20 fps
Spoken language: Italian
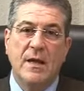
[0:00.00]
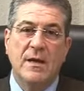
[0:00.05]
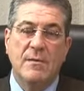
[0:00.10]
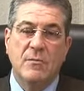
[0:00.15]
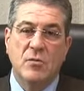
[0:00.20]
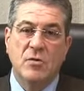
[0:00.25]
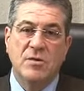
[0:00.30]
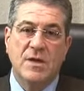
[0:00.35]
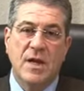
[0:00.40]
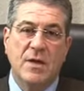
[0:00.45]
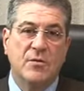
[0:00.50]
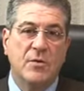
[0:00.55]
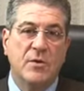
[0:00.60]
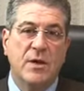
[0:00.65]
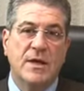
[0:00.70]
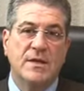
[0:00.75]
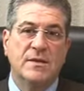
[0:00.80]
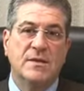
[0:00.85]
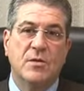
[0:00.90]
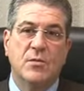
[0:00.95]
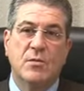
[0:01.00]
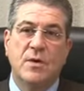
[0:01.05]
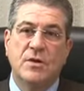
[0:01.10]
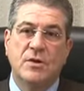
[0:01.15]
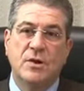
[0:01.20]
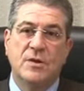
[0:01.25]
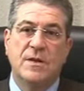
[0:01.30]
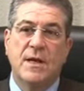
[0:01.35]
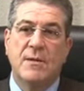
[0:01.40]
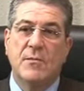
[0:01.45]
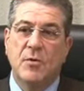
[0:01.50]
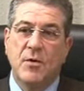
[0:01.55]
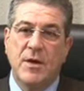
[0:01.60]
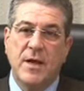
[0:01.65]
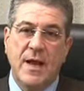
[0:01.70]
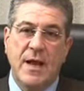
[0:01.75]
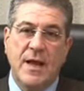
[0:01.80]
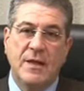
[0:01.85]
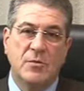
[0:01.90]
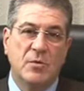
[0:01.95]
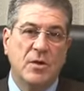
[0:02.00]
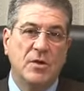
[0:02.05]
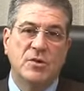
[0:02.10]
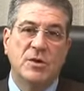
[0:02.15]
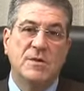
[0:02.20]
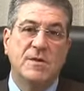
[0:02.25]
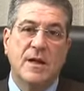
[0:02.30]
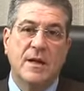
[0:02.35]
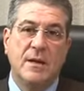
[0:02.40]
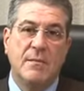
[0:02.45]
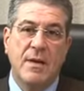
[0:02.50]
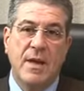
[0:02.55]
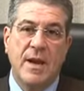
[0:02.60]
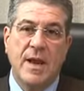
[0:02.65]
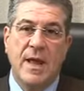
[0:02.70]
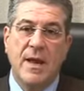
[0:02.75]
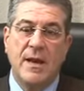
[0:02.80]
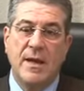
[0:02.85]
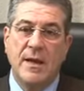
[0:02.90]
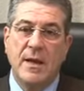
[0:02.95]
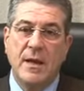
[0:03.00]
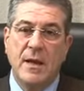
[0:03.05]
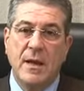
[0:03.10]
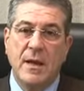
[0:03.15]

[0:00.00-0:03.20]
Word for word: dimostrato di essere una città moderata, una città liberale,